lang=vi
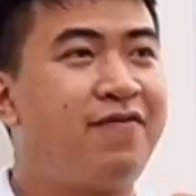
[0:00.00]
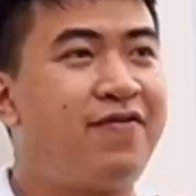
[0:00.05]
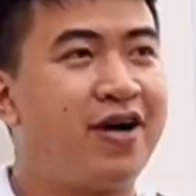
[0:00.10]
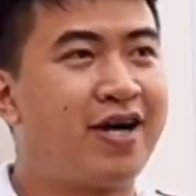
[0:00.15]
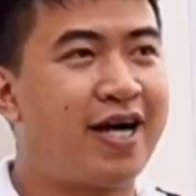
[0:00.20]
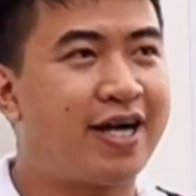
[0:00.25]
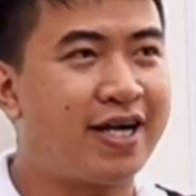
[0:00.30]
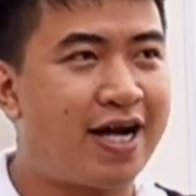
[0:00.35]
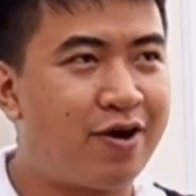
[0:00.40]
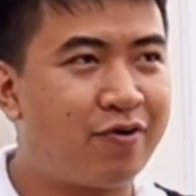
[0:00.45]
Về
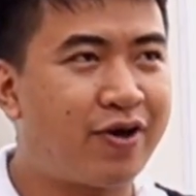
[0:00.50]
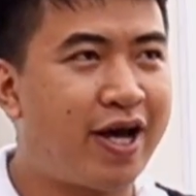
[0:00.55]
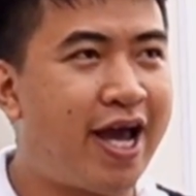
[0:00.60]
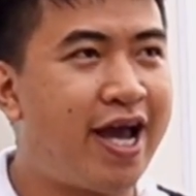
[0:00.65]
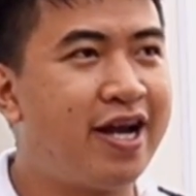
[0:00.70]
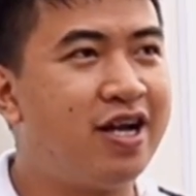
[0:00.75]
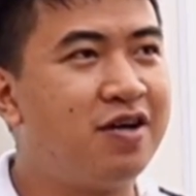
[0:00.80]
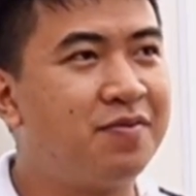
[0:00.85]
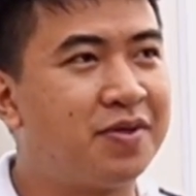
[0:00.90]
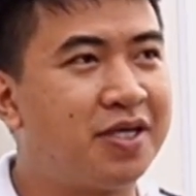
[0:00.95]
phần
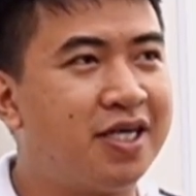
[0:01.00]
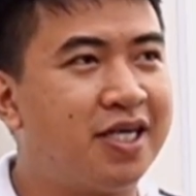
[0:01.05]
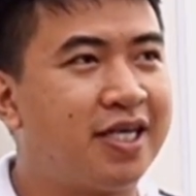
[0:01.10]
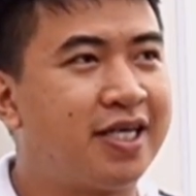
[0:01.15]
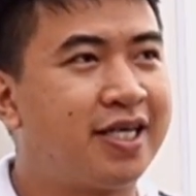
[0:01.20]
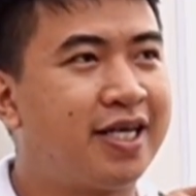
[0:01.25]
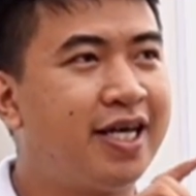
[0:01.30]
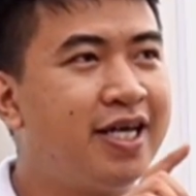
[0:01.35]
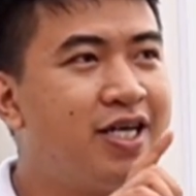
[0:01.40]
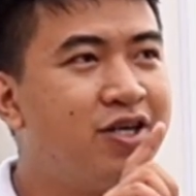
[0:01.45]
karaoke đó mọi
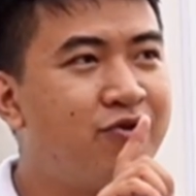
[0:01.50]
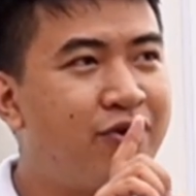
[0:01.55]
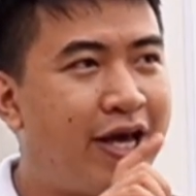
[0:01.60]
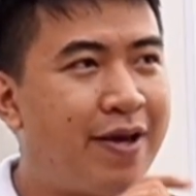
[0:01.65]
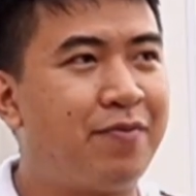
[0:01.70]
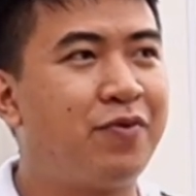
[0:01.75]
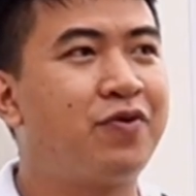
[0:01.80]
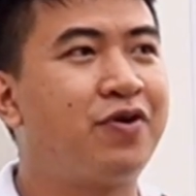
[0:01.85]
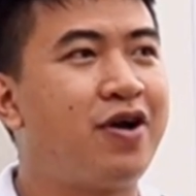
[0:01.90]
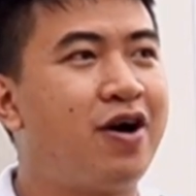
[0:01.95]
người, cái ưu
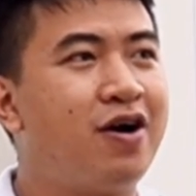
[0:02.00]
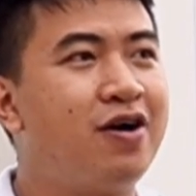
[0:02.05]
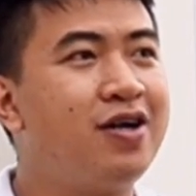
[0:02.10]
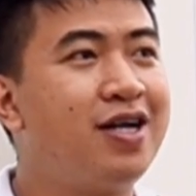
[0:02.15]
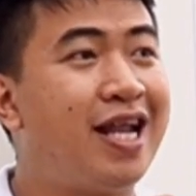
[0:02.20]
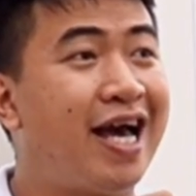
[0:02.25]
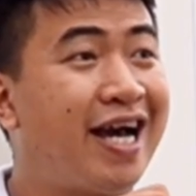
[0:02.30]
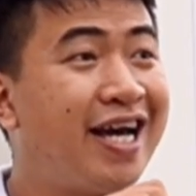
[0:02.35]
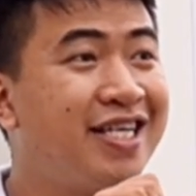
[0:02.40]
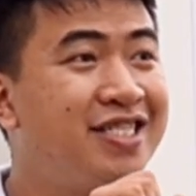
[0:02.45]
điểm của
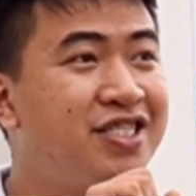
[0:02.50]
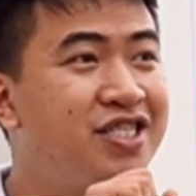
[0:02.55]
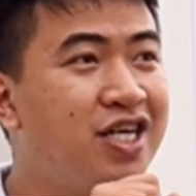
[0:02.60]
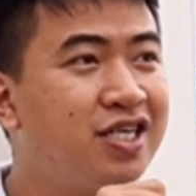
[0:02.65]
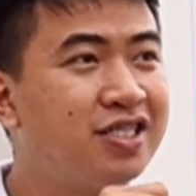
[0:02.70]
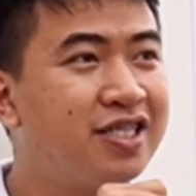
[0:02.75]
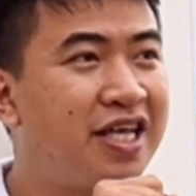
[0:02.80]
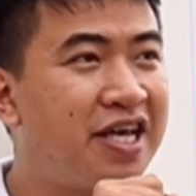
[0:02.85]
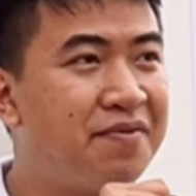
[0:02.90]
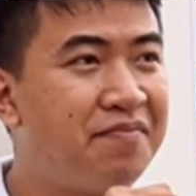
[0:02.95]
nó là cái
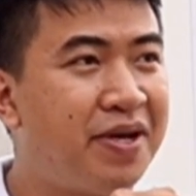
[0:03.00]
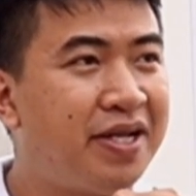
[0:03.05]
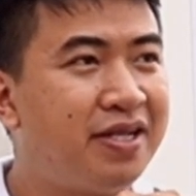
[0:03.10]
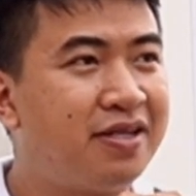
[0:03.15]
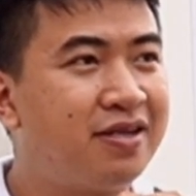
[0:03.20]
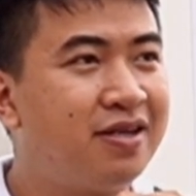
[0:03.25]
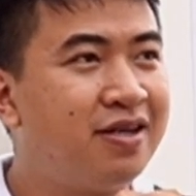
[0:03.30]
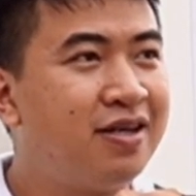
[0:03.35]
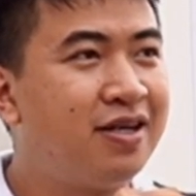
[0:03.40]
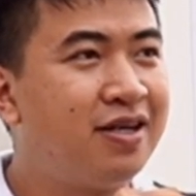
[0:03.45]
chất tiếng mic